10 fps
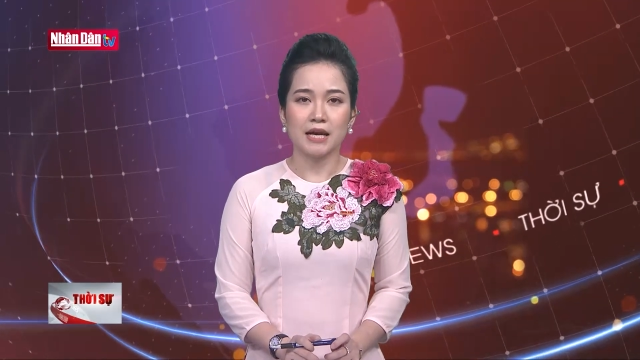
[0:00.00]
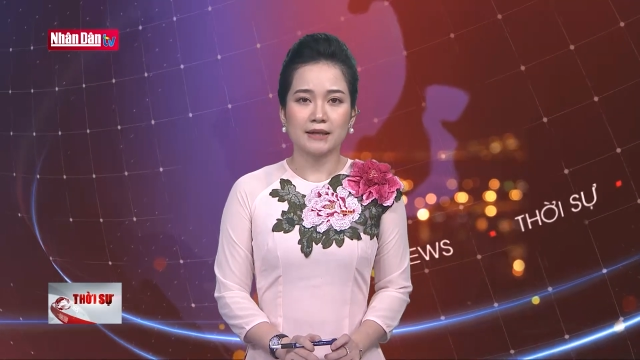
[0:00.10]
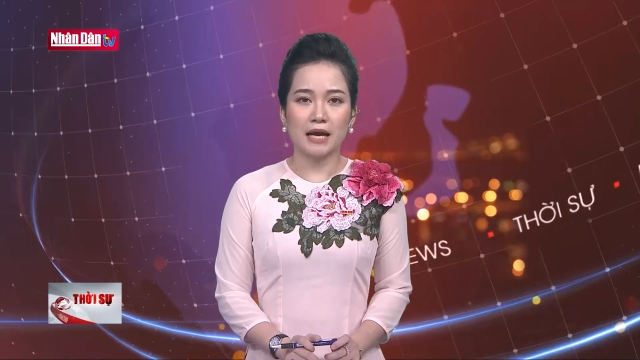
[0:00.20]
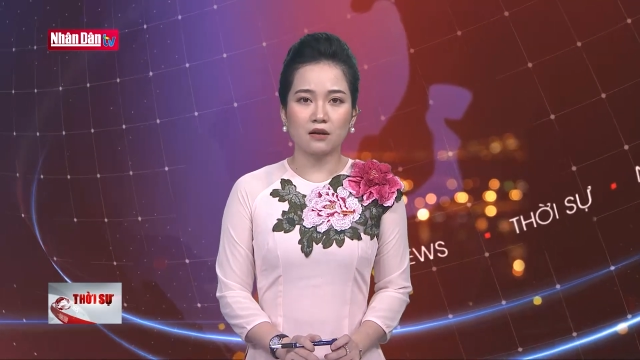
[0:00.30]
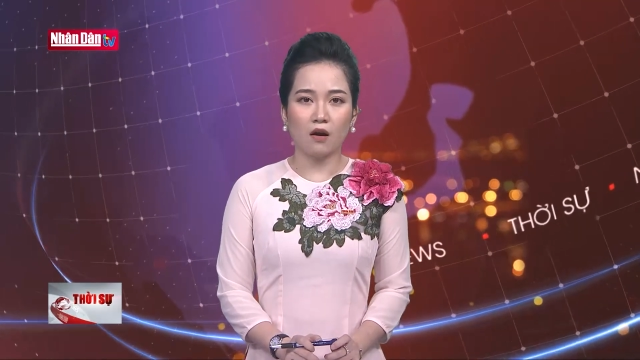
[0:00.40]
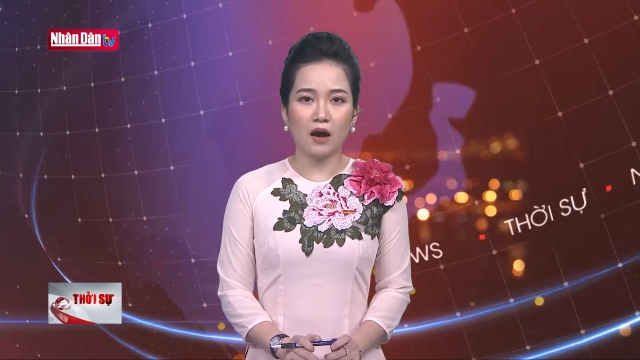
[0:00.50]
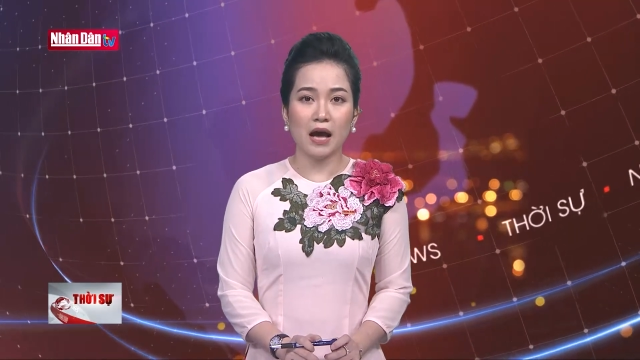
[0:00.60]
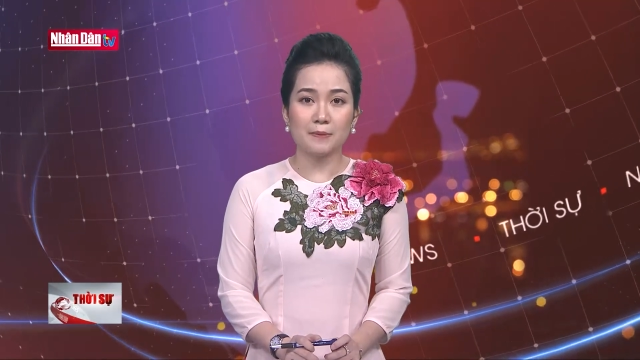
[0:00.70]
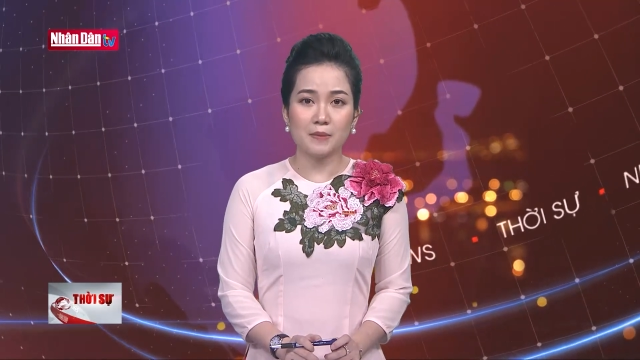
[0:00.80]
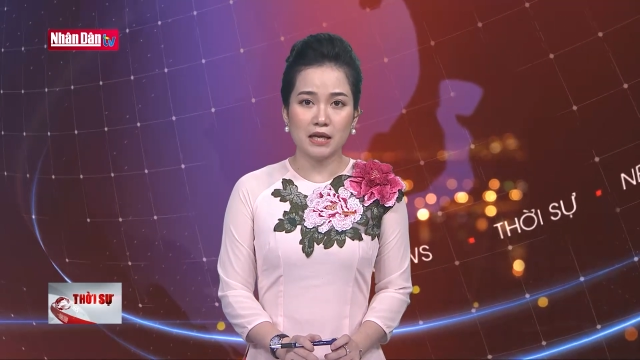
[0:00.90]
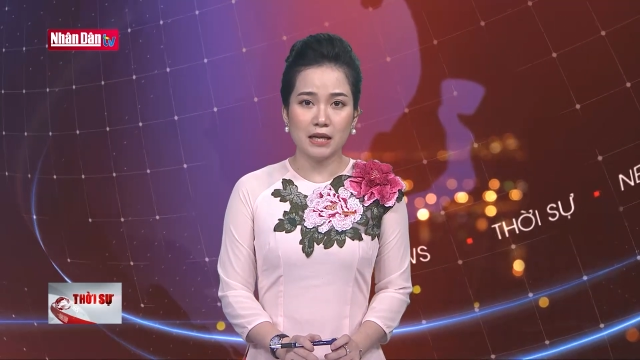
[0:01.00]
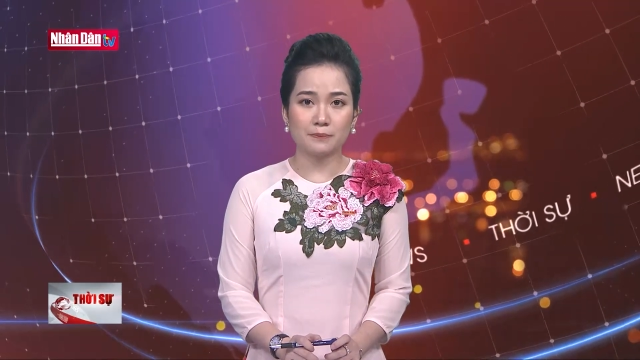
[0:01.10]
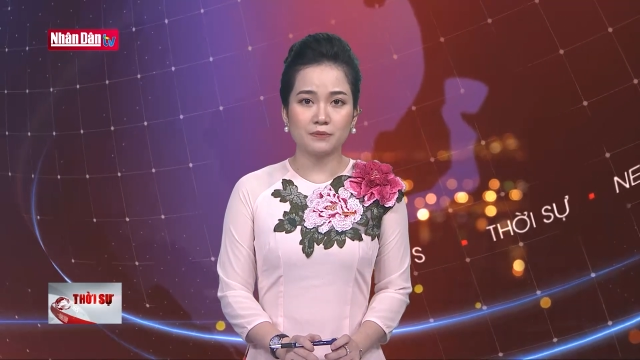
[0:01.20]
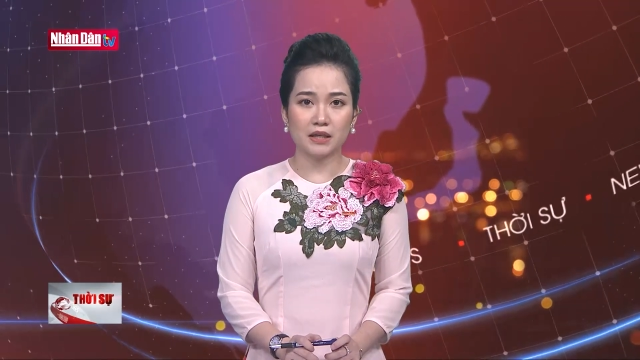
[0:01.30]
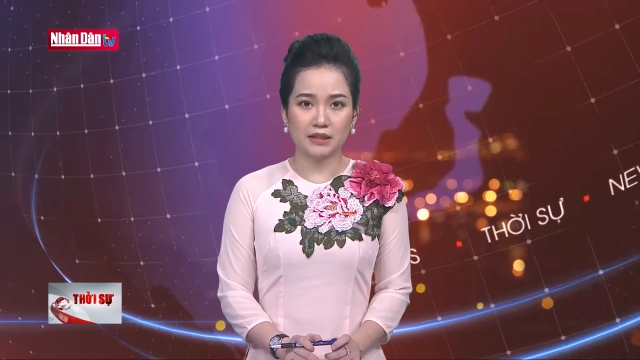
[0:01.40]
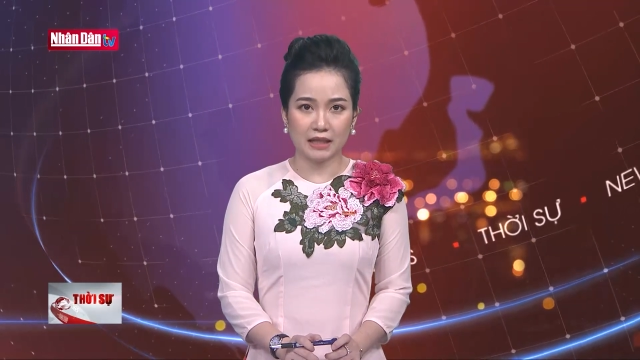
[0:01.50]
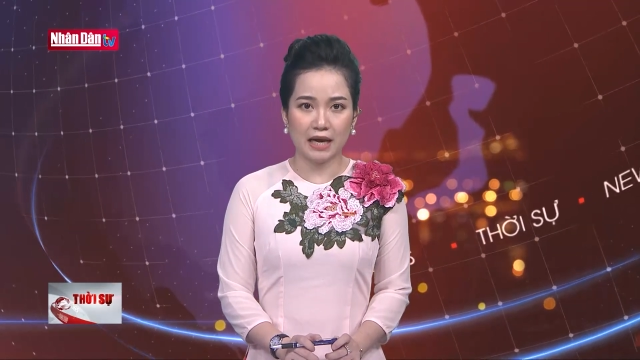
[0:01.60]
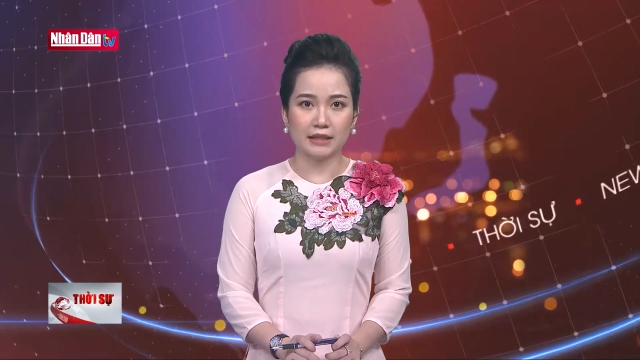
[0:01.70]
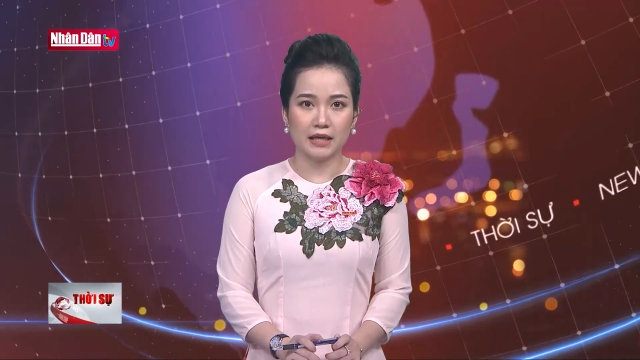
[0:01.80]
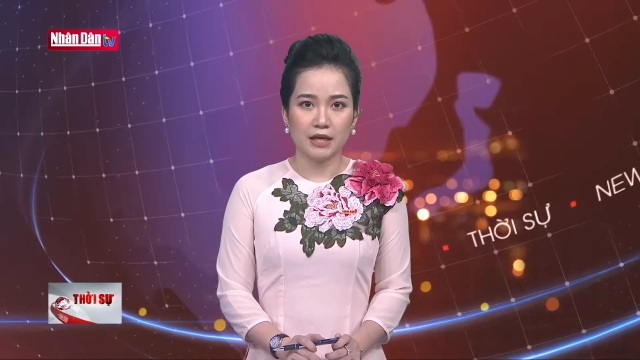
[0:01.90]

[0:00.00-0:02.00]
đã có 25 tỉnh thành